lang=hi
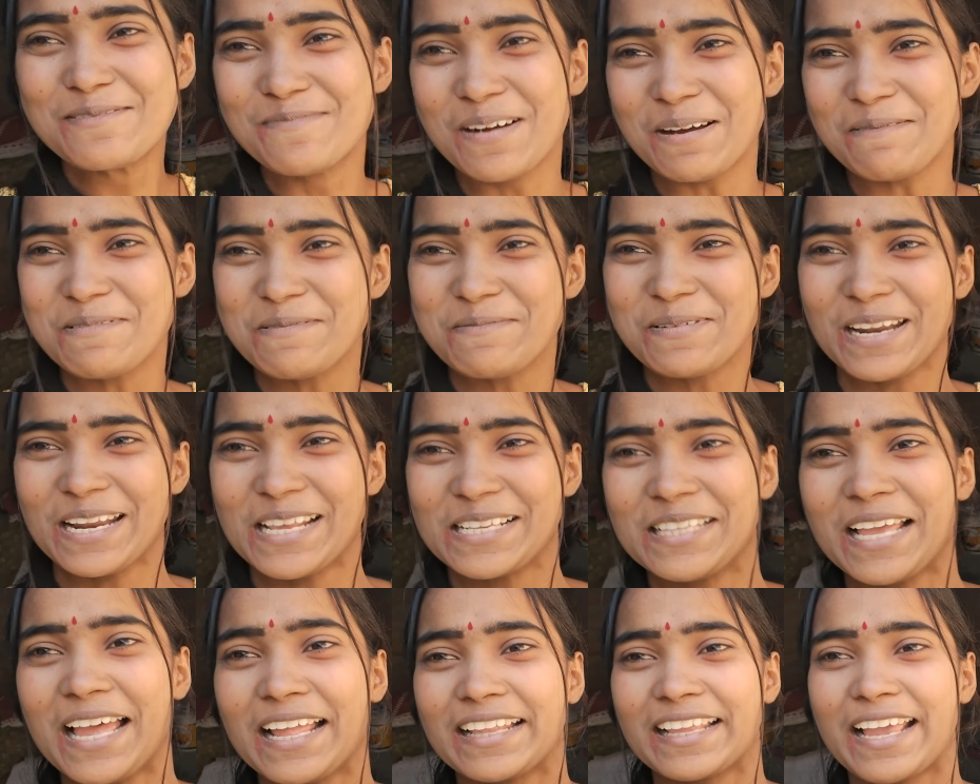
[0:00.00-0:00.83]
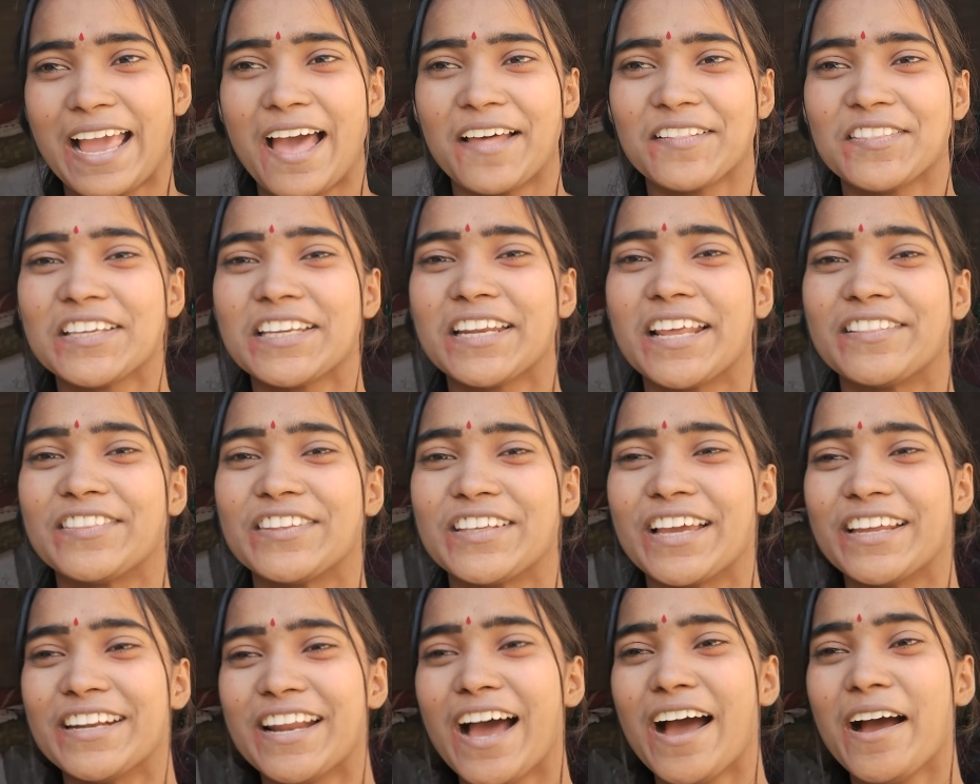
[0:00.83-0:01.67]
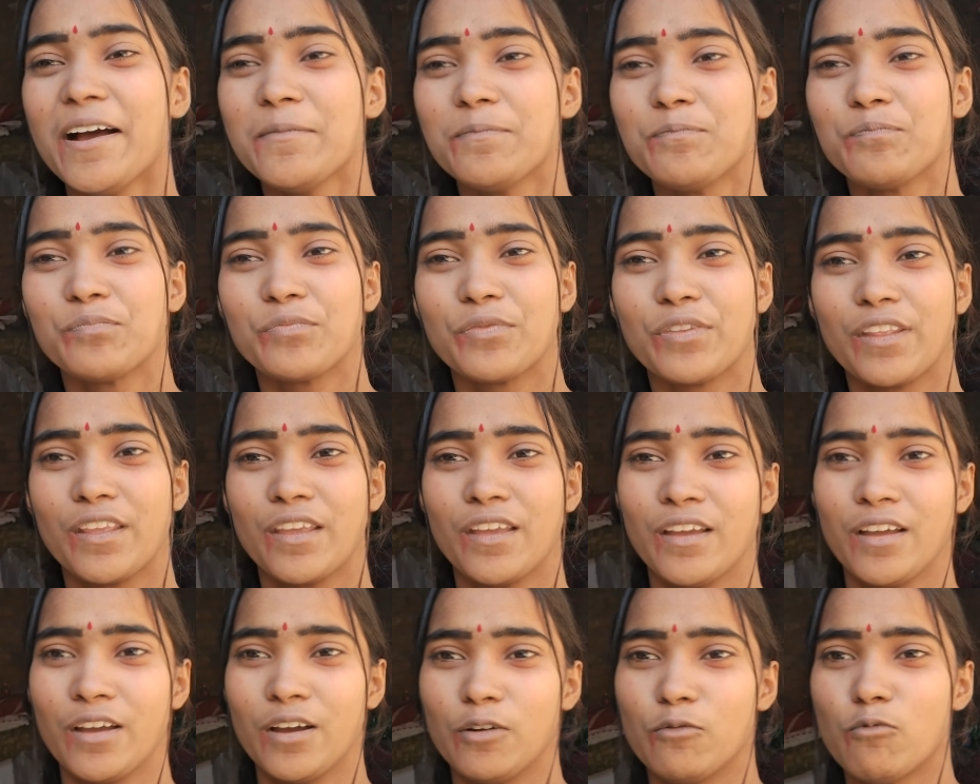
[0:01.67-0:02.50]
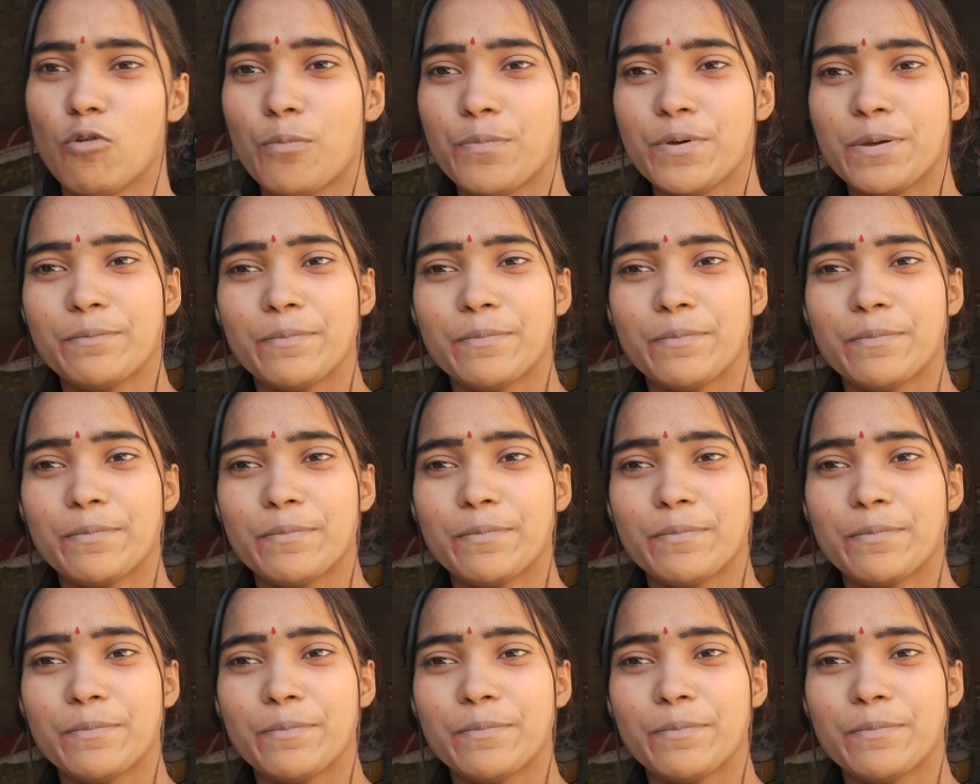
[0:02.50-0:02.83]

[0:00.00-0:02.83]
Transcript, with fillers: मम्मी मेरे साथ खाती रहती है ना वो भी